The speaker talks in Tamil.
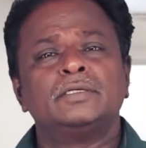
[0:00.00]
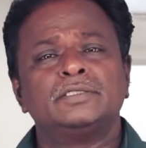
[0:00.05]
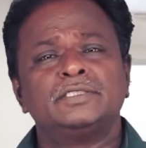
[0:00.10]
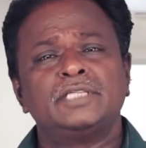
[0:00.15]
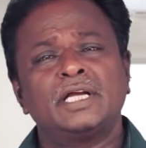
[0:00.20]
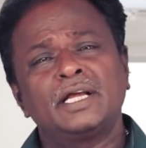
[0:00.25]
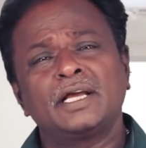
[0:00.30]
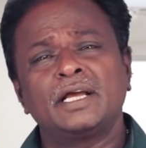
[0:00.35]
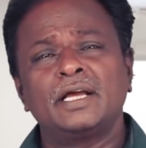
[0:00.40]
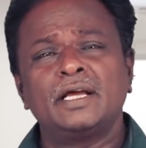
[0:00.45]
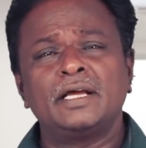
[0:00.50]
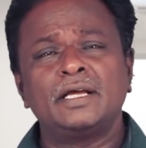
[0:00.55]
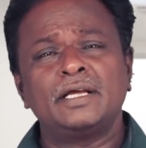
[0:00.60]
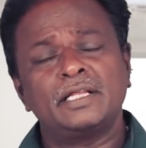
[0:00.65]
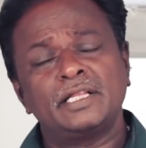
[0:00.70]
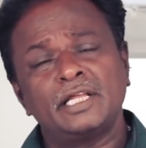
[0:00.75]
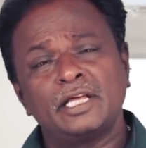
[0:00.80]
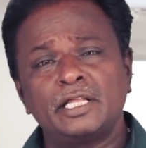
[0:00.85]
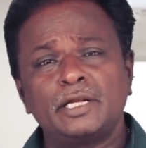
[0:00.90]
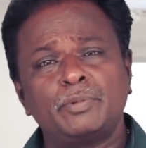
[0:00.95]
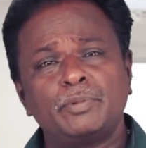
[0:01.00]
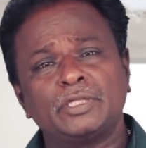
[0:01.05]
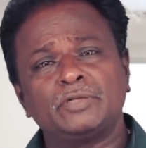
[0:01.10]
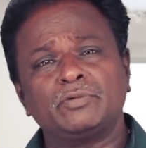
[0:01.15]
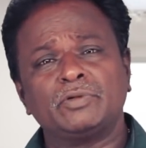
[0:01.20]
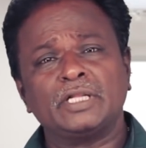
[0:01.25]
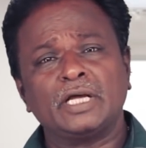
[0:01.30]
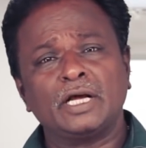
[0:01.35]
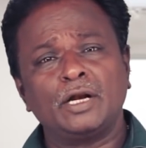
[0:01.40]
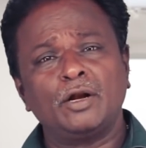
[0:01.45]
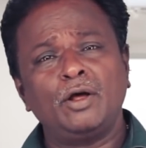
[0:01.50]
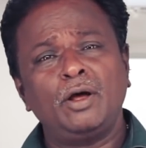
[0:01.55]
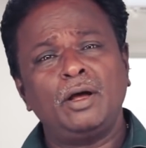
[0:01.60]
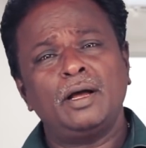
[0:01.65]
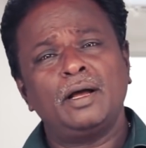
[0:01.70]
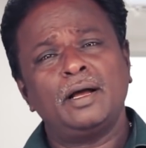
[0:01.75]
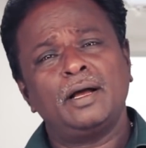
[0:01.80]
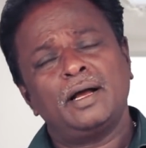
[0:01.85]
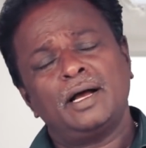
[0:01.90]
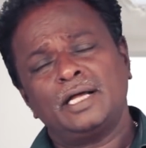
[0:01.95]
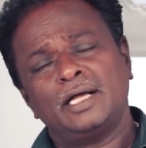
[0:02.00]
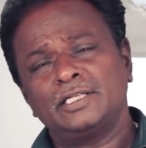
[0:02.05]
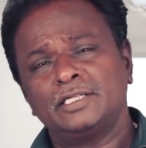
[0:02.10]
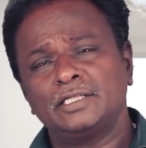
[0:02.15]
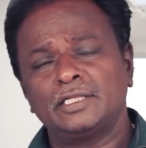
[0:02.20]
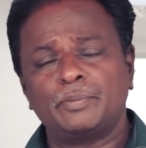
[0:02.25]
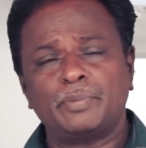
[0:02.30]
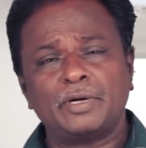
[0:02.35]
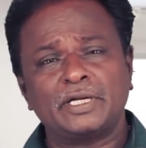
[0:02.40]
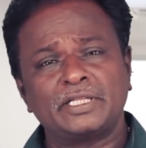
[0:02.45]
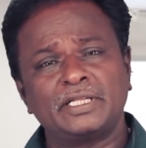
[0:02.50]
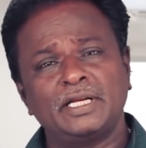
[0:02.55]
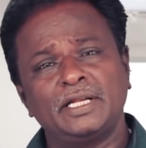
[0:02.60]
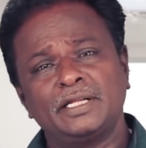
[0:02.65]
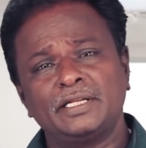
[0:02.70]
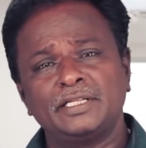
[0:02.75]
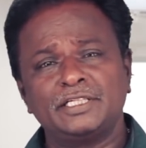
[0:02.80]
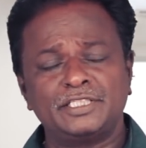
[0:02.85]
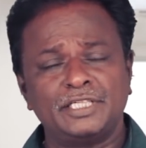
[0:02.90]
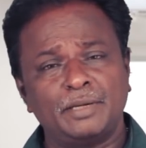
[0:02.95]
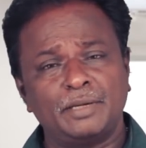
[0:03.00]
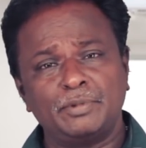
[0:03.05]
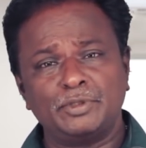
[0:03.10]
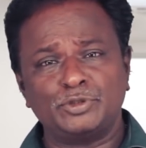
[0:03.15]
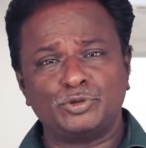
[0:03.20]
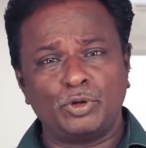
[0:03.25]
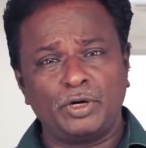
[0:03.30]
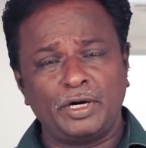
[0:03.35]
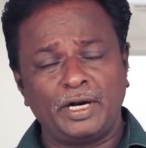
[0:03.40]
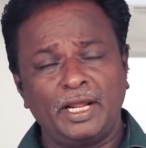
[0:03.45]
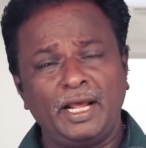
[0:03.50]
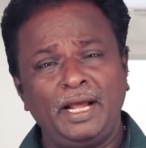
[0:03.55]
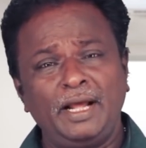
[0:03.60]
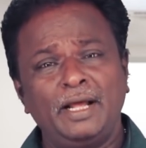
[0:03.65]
ஜனங்க எதை எதிர்பார்த்து வந்தாங்களோ அது இந்த படத்தில் இருந்துச்சு அப்படின்னு சொல்லலாம்